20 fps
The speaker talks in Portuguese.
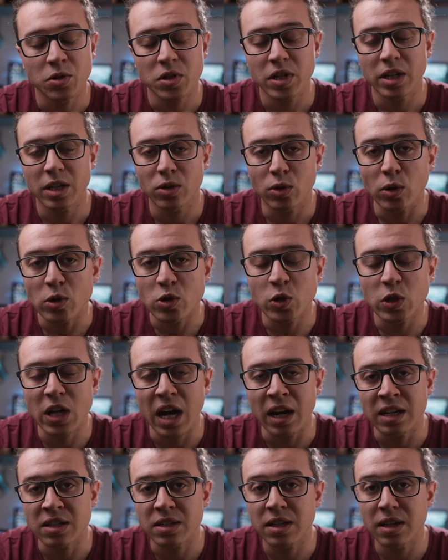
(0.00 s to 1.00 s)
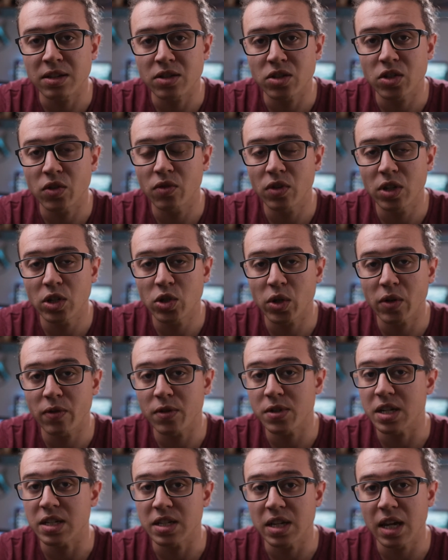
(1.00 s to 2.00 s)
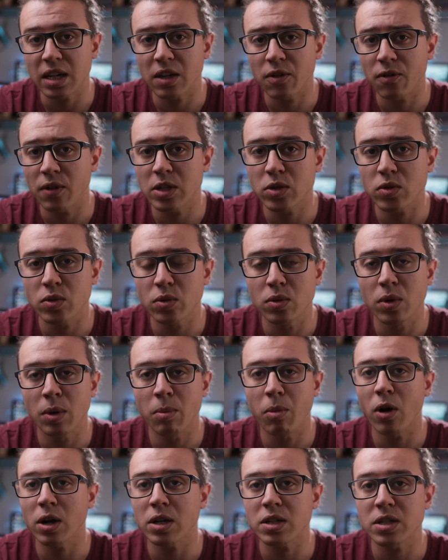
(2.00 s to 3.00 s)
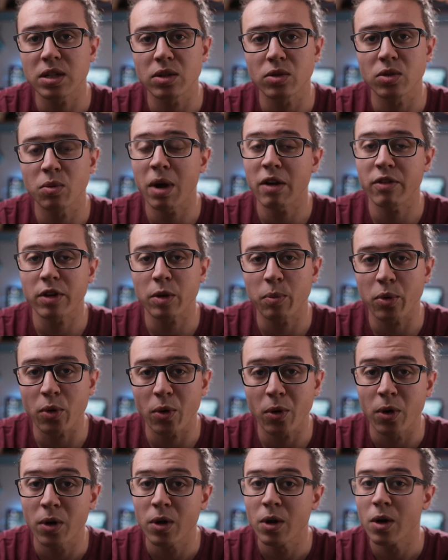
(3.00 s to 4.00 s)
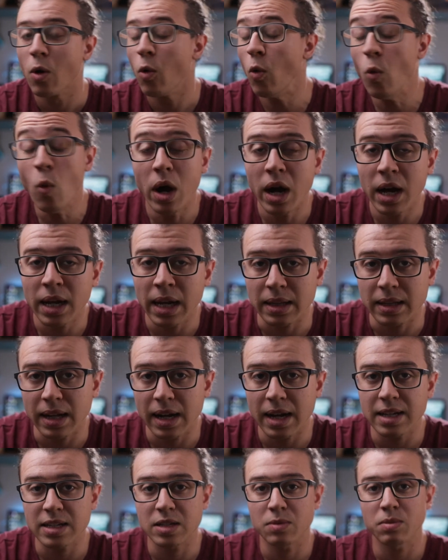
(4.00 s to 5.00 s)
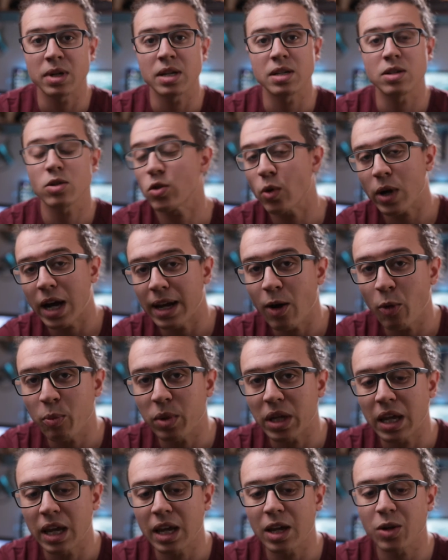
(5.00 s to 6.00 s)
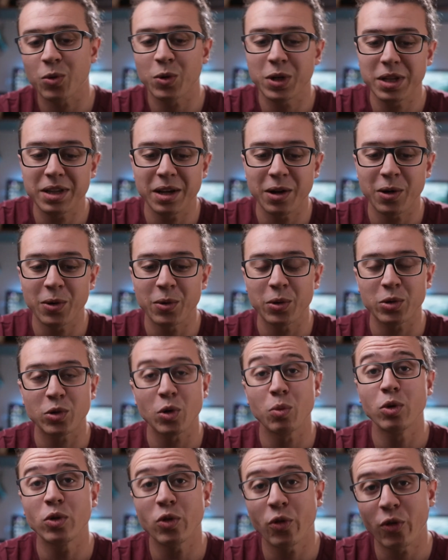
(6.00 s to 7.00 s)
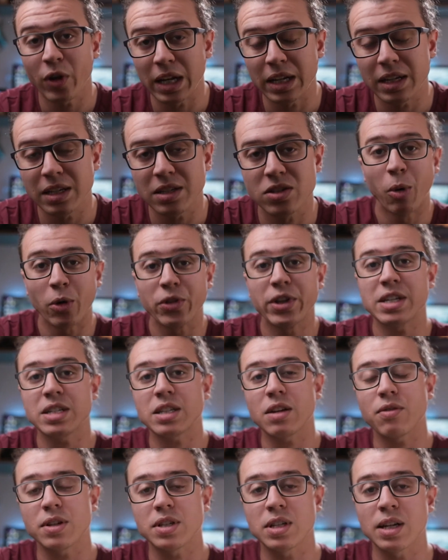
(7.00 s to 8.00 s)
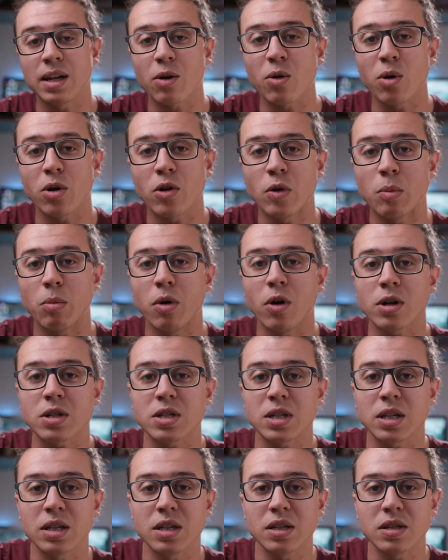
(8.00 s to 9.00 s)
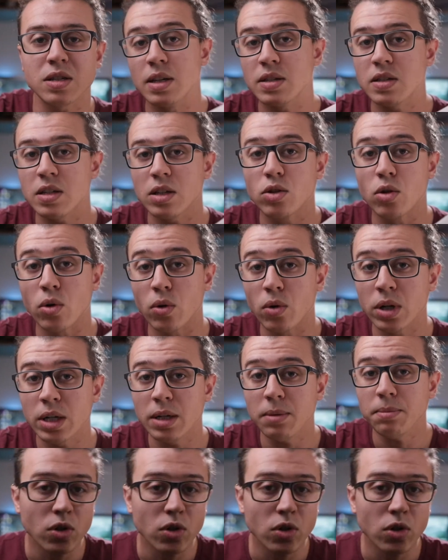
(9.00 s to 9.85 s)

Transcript: eu sei que todos os canais grandes de vídeo que você segue fez o unboxing do Mavic Pro um ano atrás, mas eu sou canal pequeno, então eu tô muito feliz de poder estar fazendo agora o um unboxing desse, desse, drone.